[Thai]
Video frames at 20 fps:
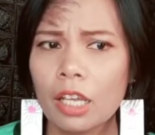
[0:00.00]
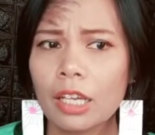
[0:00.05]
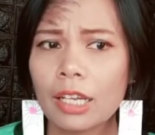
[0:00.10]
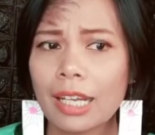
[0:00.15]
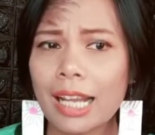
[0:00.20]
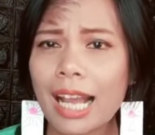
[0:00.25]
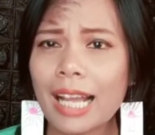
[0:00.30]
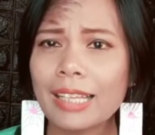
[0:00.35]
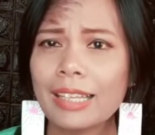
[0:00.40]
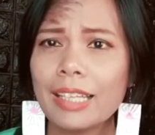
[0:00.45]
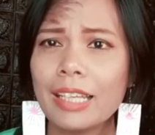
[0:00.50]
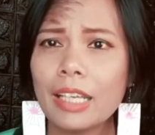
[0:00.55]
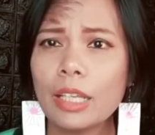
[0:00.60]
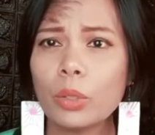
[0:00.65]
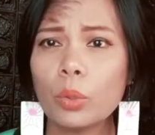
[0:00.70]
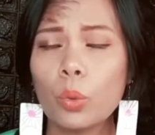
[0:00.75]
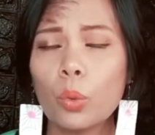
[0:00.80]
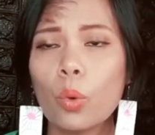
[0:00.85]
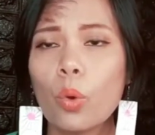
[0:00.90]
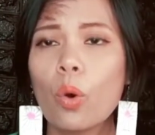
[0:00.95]
การที่
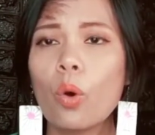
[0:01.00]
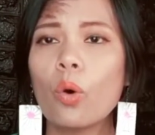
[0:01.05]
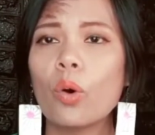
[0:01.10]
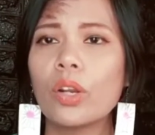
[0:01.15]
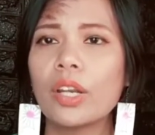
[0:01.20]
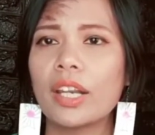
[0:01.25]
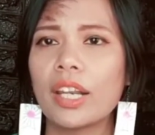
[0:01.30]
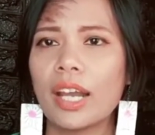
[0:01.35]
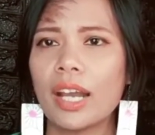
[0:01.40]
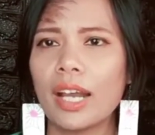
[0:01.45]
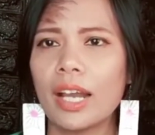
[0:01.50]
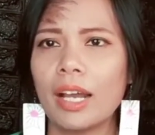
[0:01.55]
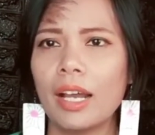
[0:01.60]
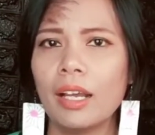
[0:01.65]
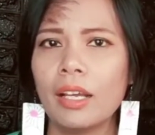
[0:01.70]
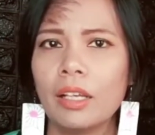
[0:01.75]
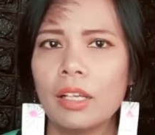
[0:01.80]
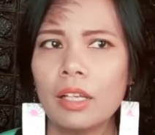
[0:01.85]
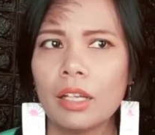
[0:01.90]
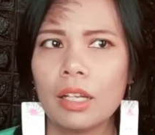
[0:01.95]
ทุกคนนะคะ
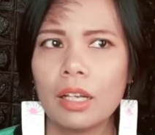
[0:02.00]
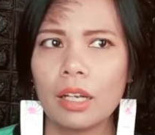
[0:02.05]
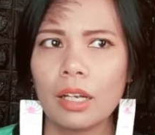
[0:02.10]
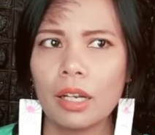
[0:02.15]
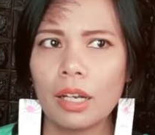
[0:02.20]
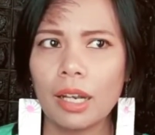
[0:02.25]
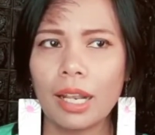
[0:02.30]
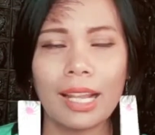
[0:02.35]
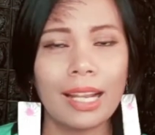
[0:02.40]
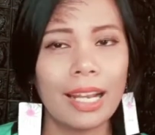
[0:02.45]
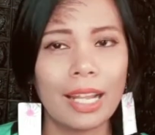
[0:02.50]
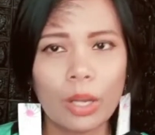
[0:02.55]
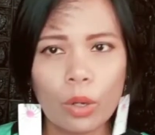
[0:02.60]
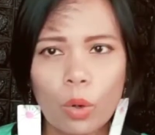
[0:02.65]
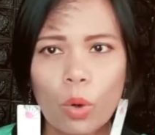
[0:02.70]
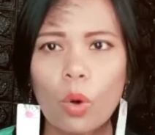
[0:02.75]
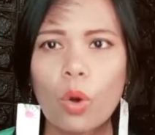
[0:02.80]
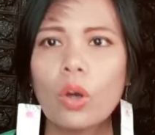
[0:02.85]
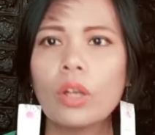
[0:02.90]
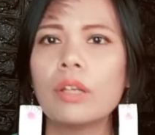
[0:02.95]
หลา
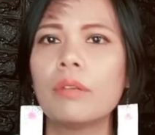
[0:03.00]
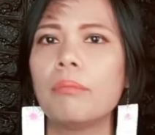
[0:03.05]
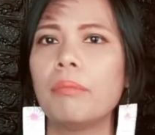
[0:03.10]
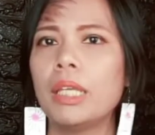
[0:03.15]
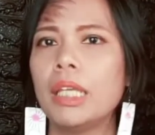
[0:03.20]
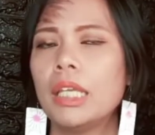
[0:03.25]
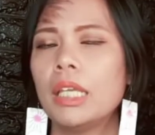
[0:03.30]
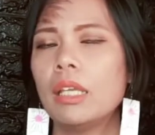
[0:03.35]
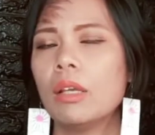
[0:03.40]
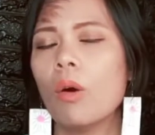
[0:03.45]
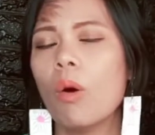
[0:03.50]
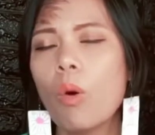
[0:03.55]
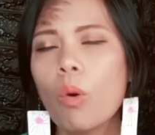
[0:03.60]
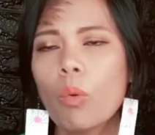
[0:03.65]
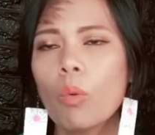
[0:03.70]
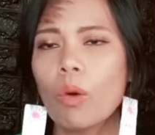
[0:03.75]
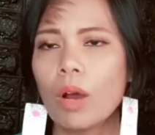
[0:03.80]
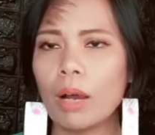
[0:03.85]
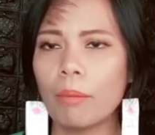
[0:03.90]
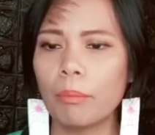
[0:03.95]
ยๆคนมีอง
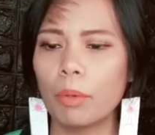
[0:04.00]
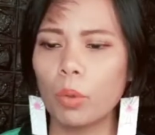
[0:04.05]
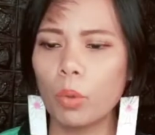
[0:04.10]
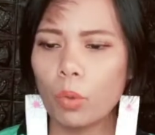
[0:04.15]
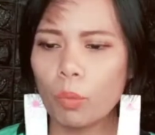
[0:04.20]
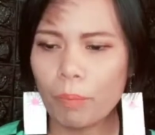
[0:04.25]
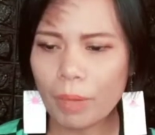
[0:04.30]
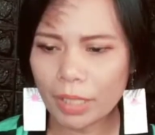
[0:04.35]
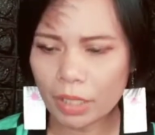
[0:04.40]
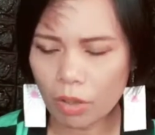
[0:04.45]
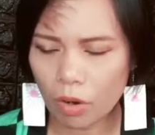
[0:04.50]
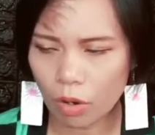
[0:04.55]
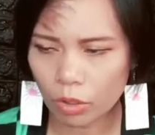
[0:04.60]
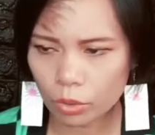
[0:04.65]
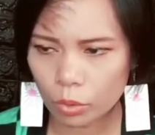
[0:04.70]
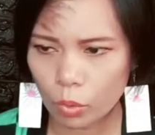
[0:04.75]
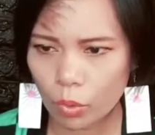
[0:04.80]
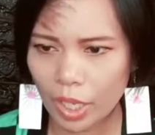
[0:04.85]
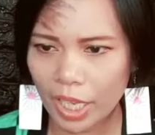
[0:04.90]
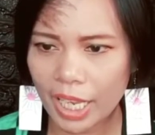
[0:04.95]
ค์ความรู้เป็นของ
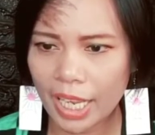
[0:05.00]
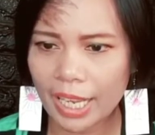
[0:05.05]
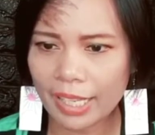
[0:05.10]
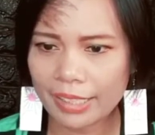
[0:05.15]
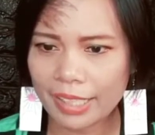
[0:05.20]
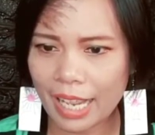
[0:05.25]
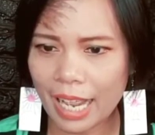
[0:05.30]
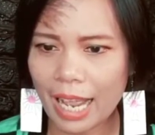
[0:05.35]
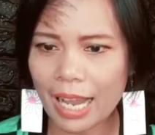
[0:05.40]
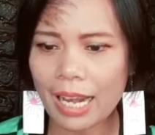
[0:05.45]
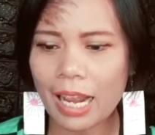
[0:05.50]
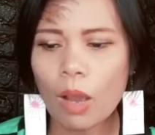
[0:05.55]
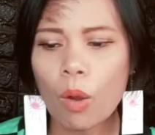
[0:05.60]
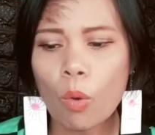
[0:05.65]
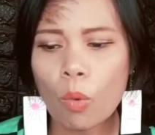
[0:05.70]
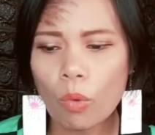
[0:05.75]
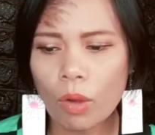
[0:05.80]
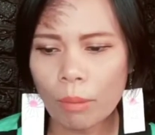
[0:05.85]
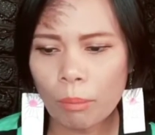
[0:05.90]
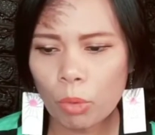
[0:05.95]
ตัวเองนะคะและอ
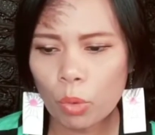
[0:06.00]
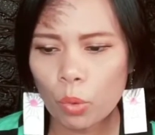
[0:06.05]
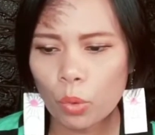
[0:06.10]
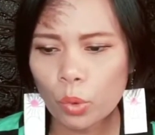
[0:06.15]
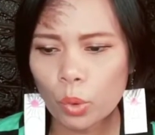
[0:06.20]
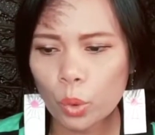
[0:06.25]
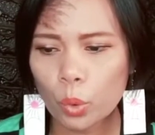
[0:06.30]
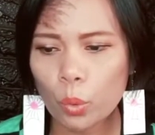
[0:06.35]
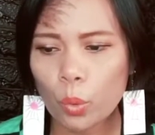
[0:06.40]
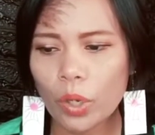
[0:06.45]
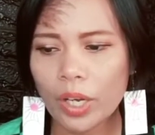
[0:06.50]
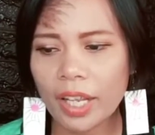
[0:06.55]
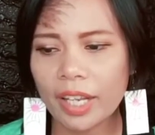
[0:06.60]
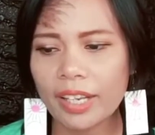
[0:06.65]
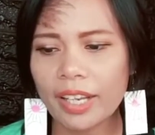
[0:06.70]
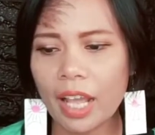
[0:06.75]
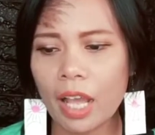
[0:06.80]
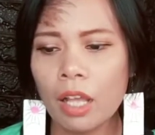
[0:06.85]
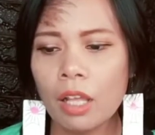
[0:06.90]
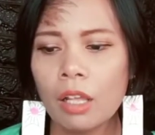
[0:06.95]
งค์ความรู้ตัวนั้น
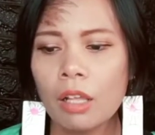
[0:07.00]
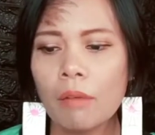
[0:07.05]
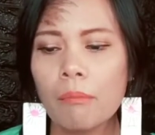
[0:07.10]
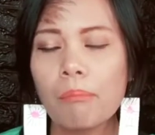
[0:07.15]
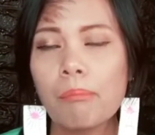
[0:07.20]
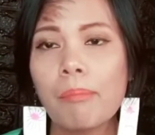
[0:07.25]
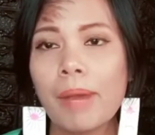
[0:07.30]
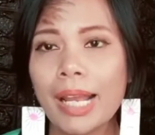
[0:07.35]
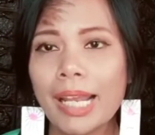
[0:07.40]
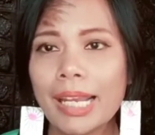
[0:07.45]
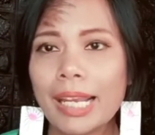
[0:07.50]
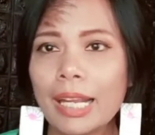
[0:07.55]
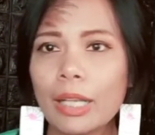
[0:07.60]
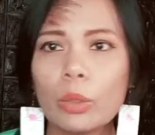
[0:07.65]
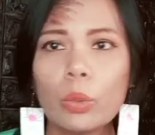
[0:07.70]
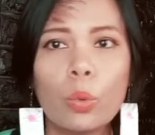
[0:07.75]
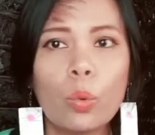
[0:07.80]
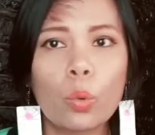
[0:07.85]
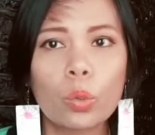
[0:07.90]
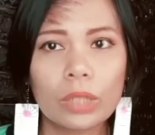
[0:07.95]
เนี่ยไม่ได้
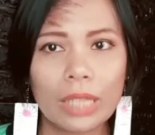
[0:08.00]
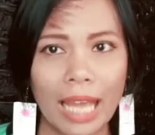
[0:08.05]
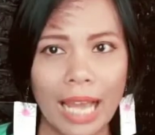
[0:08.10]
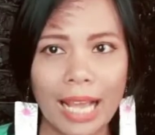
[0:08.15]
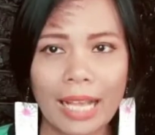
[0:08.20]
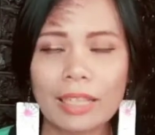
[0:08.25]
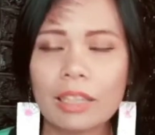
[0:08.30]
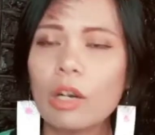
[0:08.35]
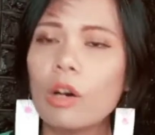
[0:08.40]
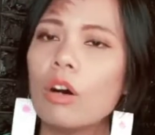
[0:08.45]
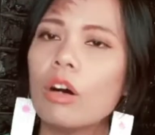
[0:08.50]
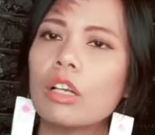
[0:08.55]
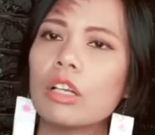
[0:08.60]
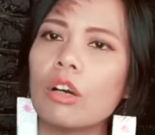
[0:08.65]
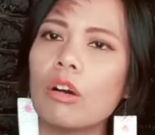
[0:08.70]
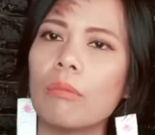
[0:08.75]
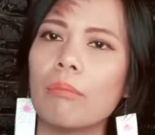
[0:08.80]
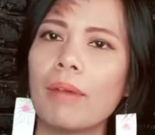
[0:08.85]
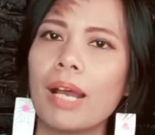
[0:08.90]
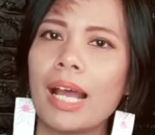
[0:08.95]
ถูกถ่ายทอด
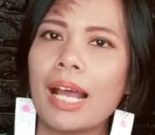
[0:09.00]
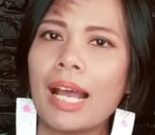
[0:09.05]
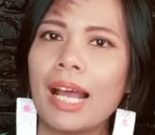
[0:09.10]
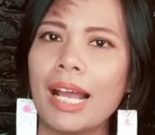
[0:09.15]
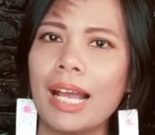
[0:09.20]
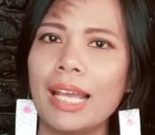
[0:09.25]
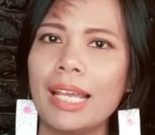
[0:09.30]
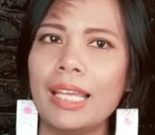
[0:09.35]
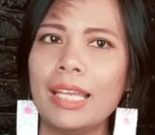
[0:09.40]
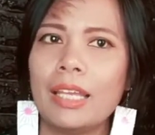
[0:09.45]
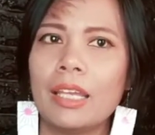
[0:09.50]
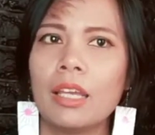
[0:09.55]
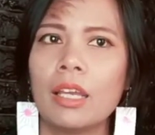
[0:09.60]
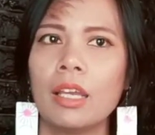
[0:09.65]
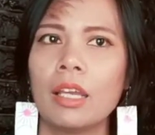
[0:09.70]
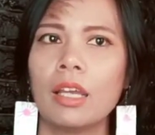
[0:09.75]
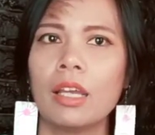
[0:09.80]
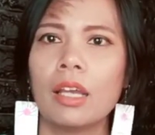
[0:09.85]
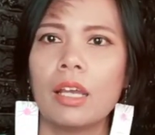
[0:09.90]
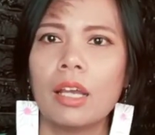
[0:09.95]
ออกมา
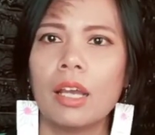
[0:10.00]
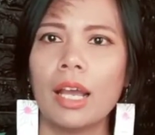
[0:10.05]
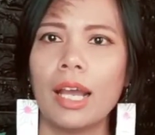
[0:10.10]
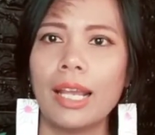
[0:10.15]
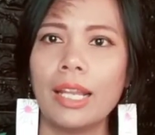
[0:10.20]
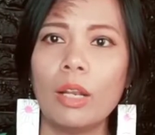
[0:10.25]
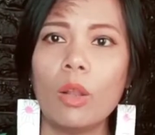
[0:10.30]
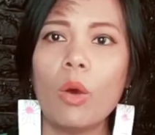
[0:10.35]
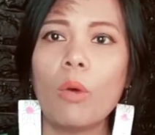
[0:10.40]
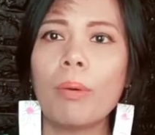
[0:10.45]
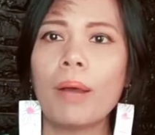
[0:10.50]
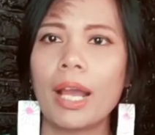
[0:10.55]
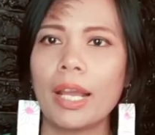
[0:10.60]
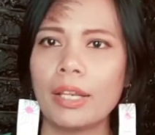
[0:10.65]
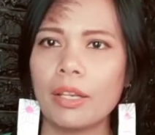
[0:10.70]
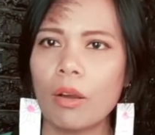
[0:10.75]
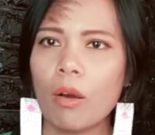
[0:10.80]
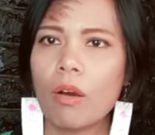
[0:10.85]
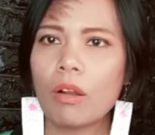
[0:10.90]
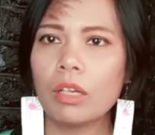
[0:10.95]
ให้โลกภาย
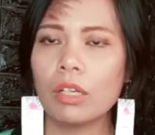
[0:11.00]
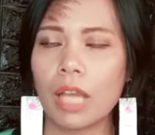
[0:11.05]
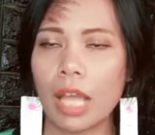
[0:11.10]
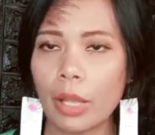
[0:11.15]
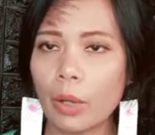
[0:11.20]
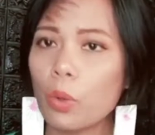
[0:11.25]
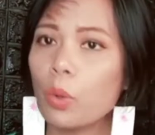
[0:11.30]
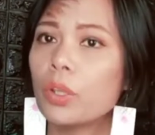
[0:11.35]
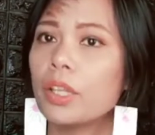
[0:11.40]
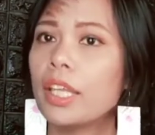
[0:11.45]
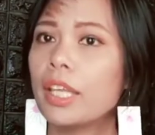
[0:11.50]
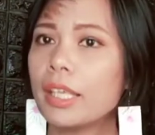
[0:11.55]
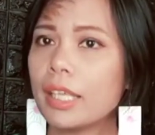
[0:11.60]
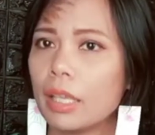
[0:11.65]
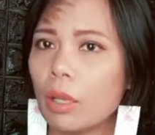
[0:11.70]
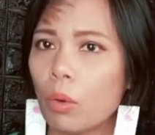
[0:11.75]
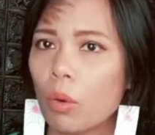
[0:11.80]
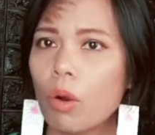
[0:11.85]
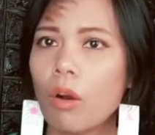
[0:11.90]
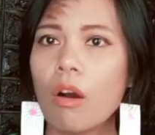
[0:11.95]
นอกหรือให้คนที่
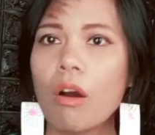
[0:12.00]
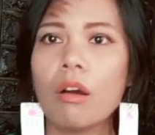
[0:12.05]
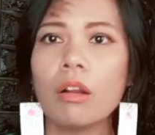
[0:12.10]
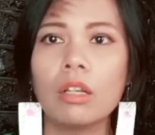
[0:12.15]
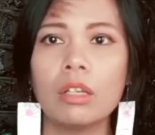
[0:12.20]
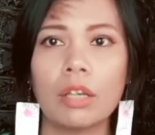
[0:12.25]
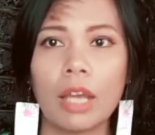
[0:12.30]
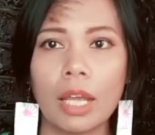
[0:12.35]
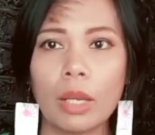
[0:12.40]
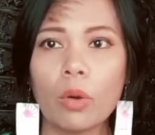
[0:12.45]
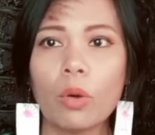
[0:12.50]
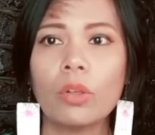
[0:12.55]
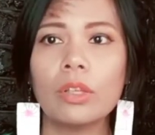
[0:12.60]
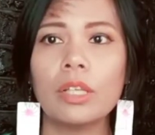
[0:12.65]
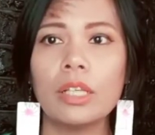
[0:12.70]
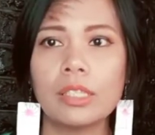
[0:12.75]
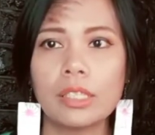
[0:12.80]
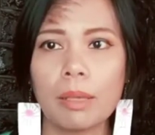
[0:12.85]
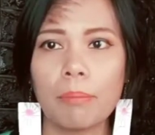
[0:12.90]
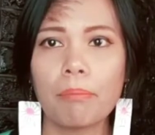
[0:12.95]
เกี่ยวข้องหรือให้คน
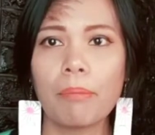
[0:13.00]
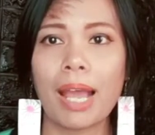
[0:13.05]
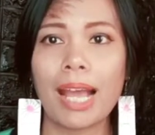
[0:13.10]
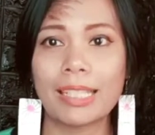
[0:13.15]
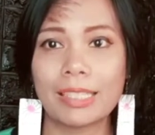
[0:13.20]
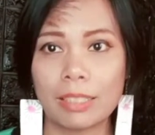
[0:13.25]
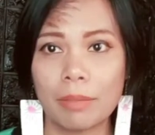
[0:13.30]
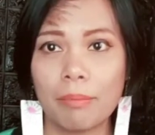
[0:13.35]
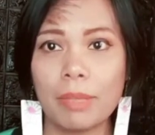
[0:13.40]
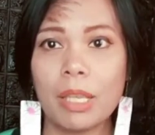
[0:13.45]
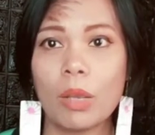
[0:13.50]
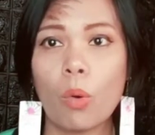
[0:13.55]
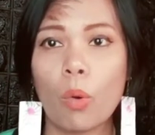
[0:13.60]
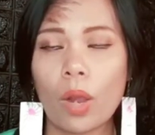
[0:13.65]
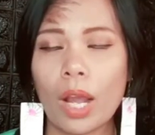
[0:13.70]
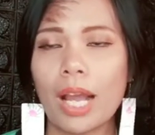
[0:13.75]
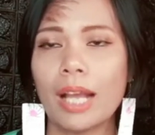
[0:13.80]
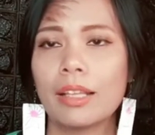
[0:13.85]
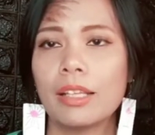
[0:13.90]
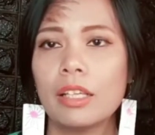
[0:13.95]
ที่อาจจะมีโอ
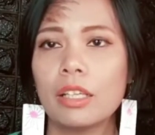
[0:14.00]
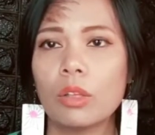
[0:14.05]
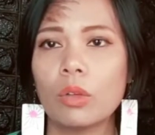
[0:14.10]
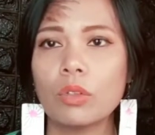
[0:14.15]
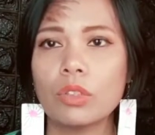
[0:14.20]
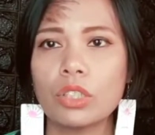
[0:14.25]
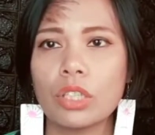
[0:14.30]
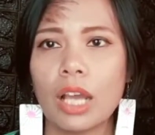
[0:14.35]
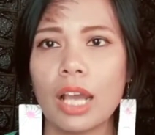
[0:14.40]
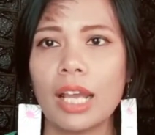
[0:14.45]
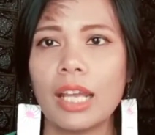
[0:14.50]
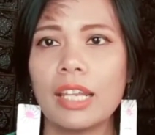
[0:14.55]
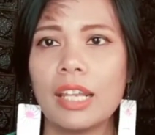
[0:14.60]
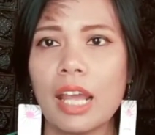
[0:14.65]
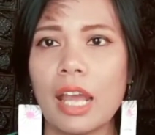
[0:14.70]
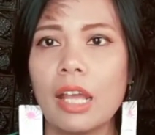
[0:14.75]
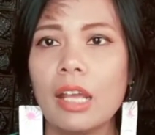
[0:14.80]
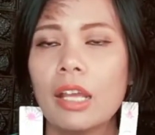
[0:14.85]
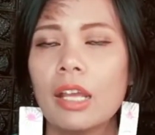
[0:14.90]
กาสที่ต้องใช้เนี่ย